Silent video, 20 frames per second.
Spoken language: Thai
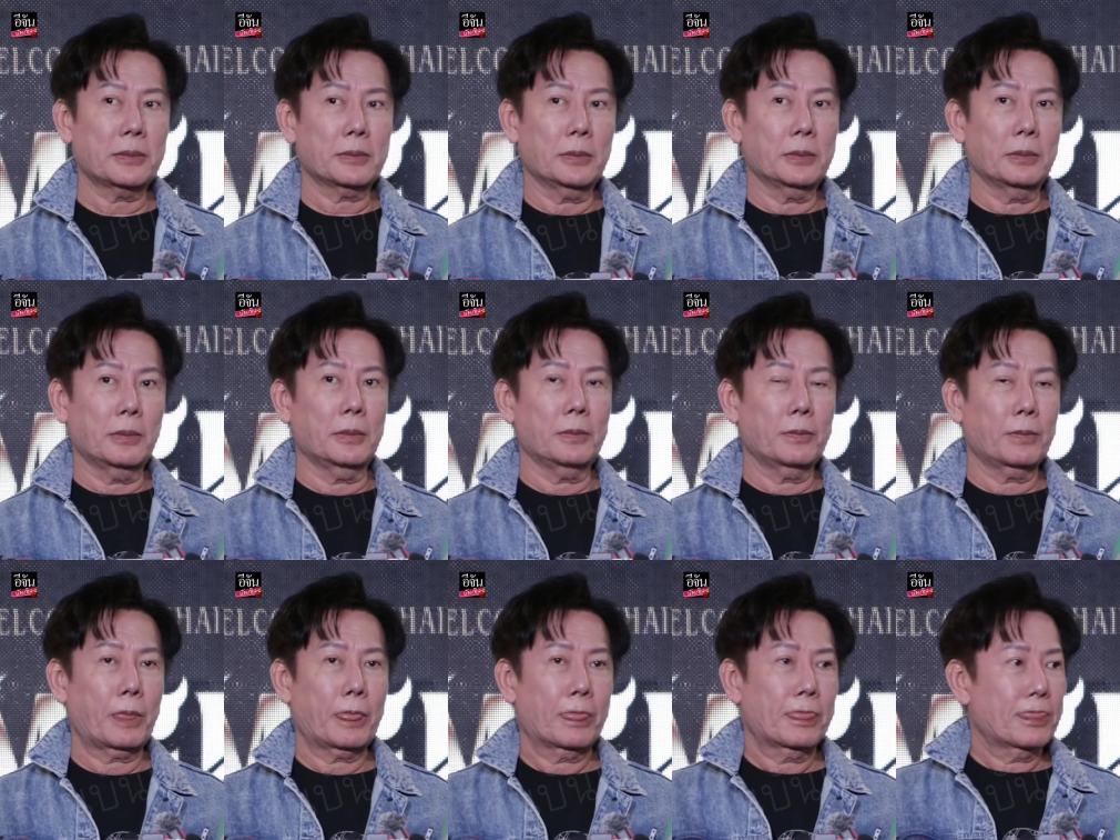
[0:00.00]
แย่แบบ
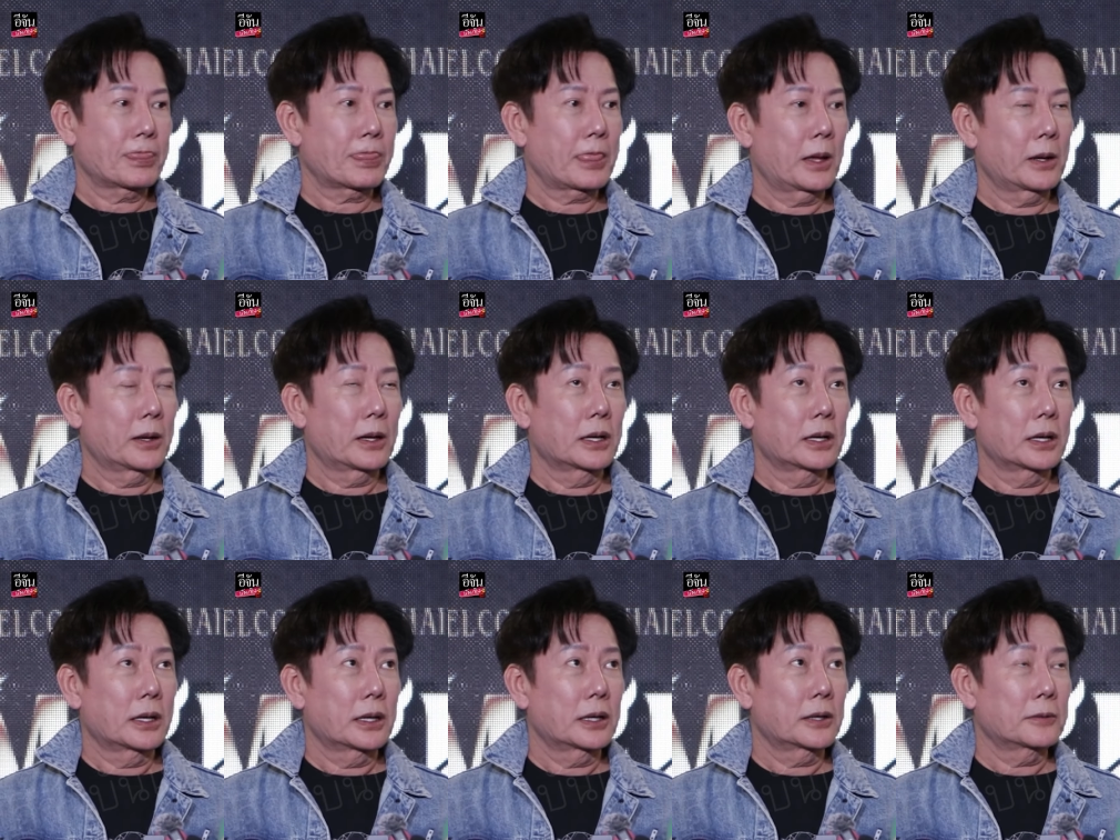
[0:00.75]

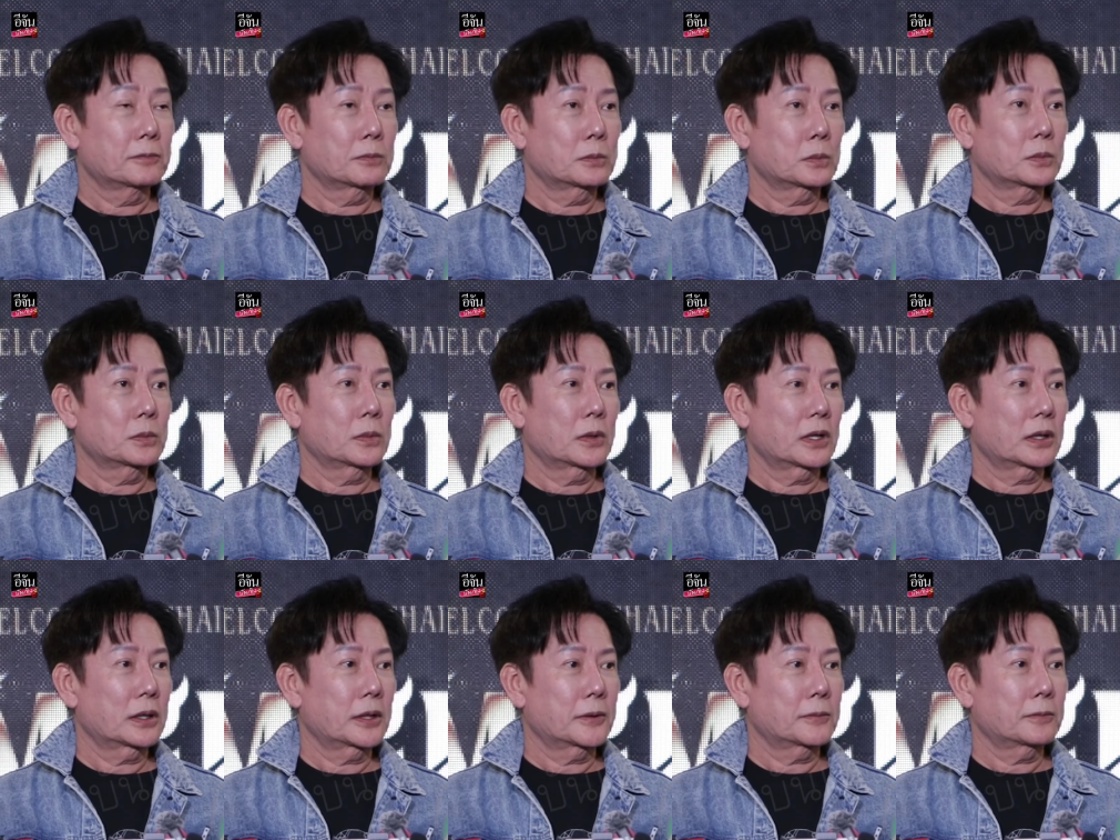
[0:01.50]
เล่าแล้วทุกคนตก
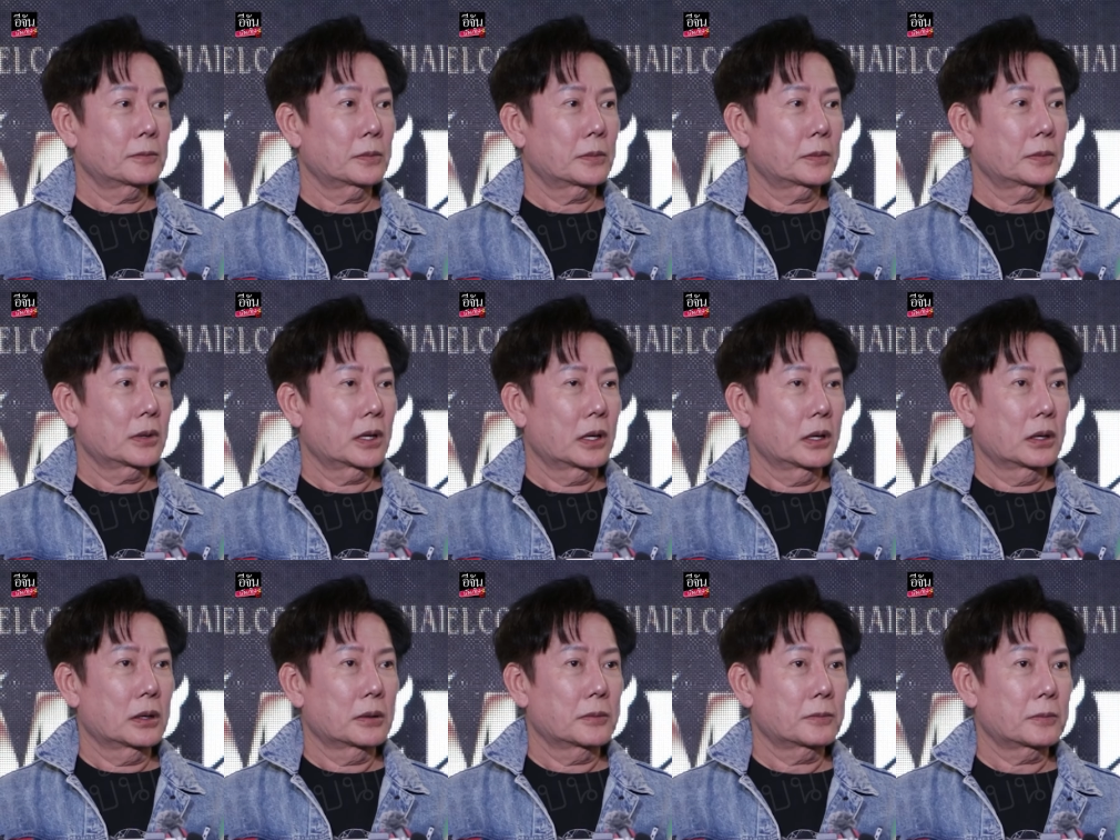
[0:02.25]
ใจช็อต
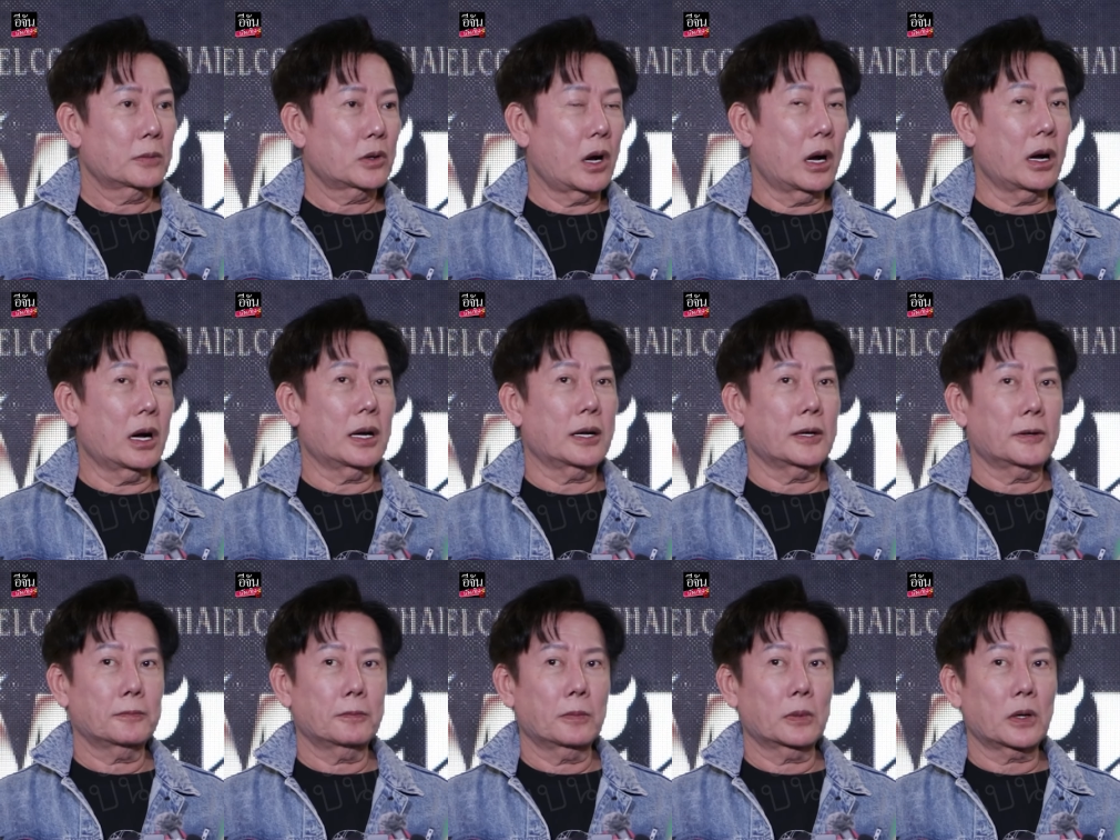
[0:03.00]
ไปอีกกว่านี้ก็
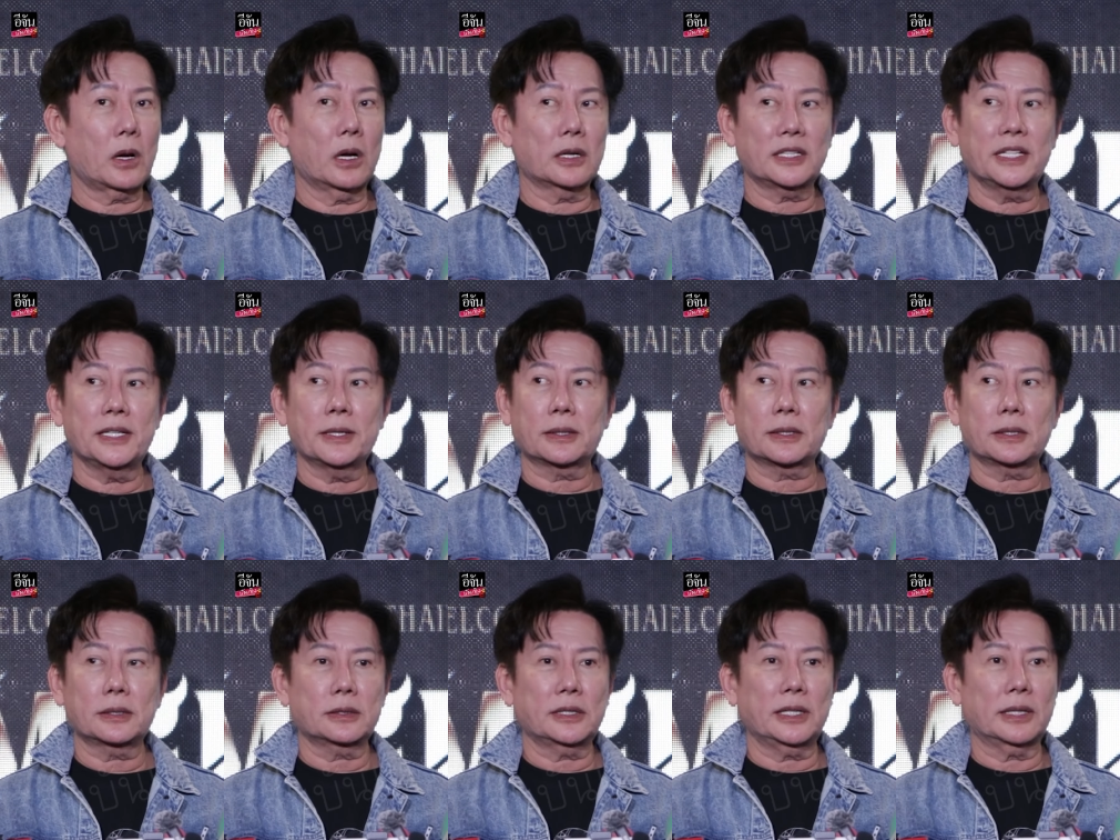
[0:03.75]
ก็ที่
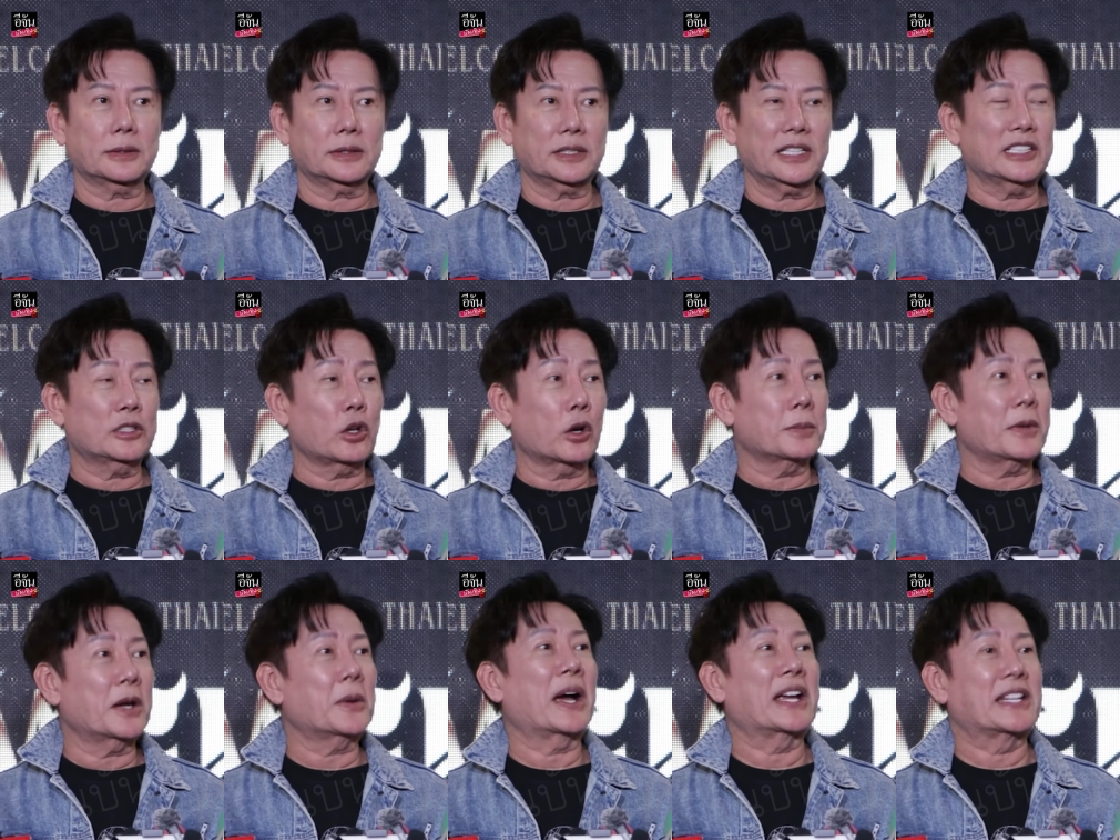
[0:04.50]
ที่ทน
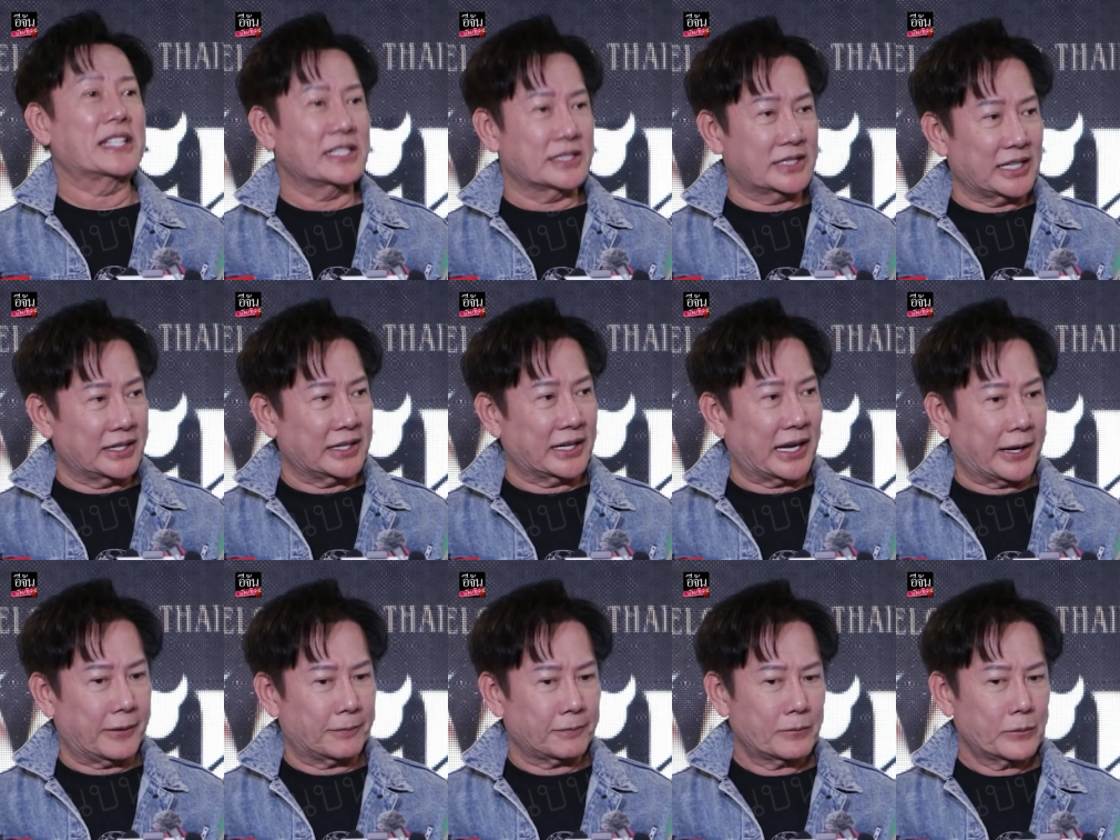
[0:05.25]
ไม่ไหวจริงๆ
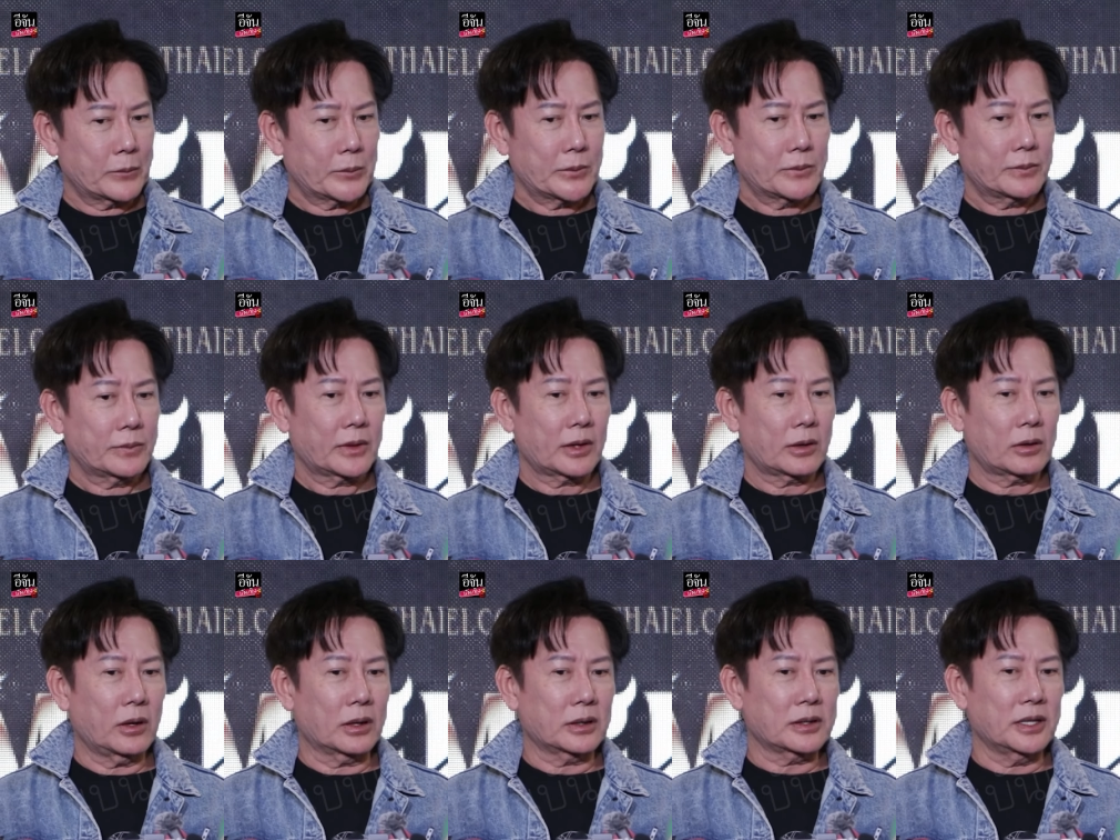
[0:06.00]
อ่ะ
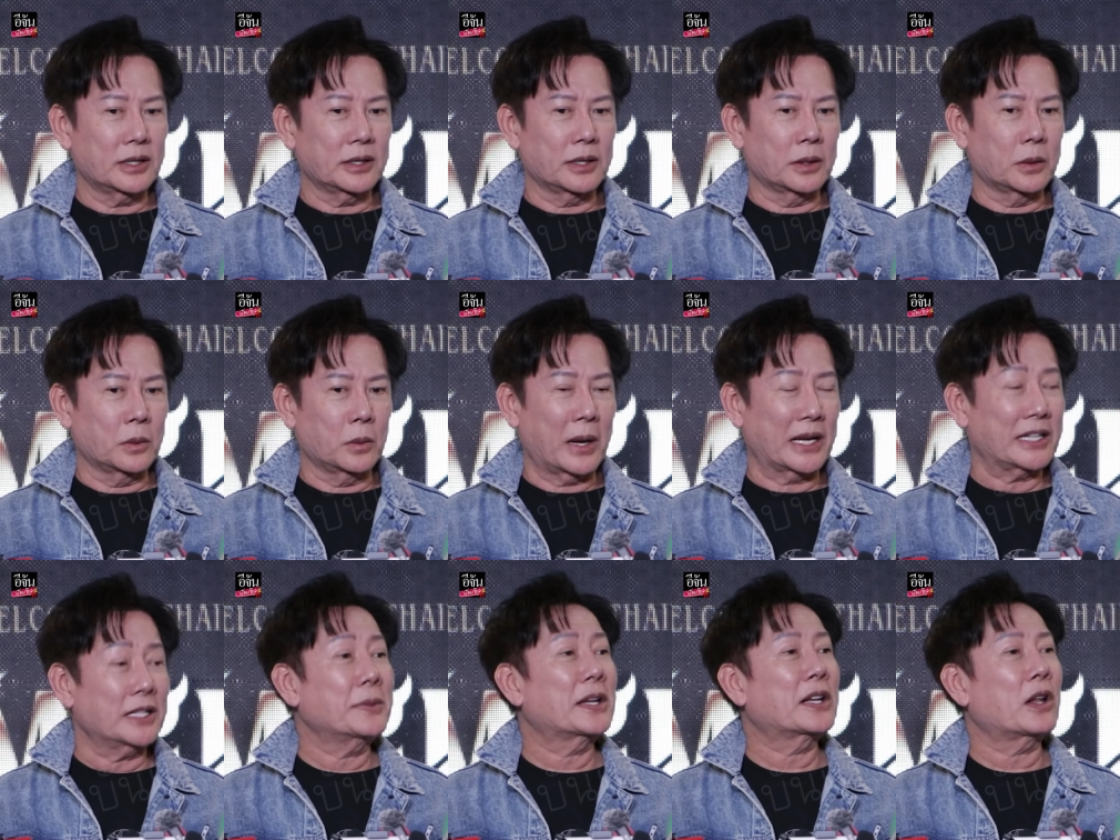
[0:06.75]
ก็คือ
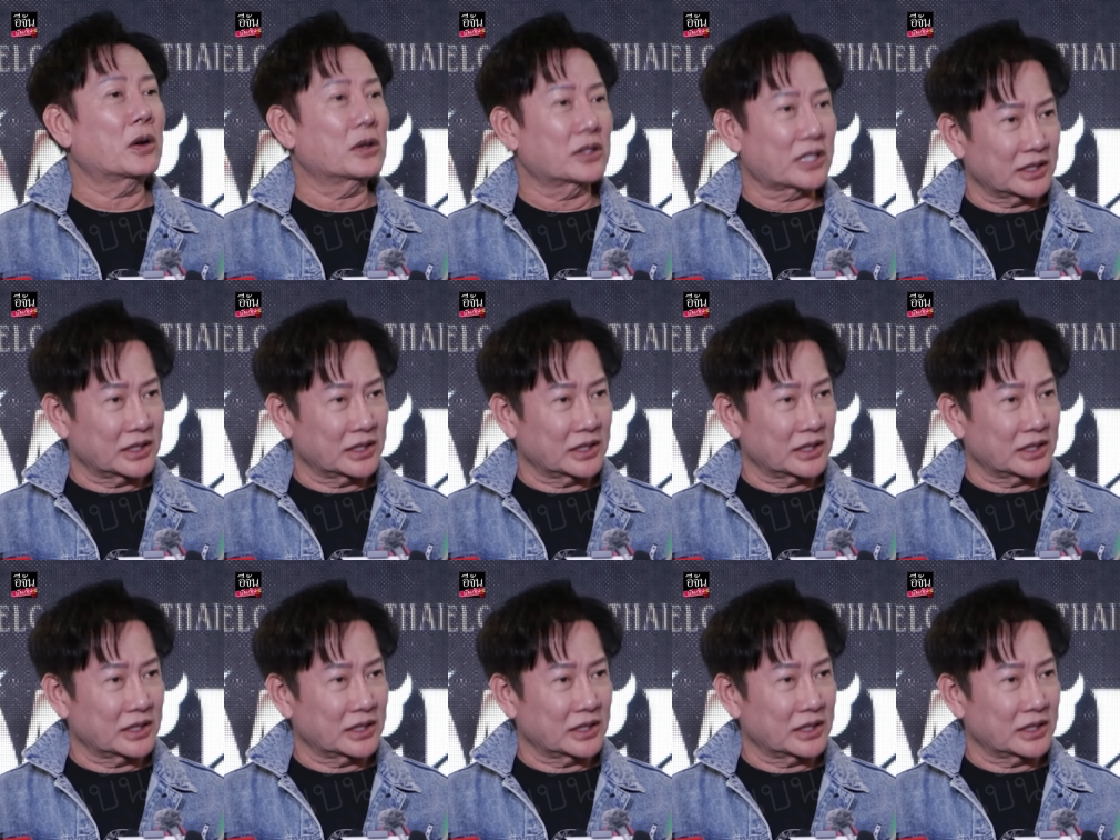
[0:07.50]
วันที่ไปล่อง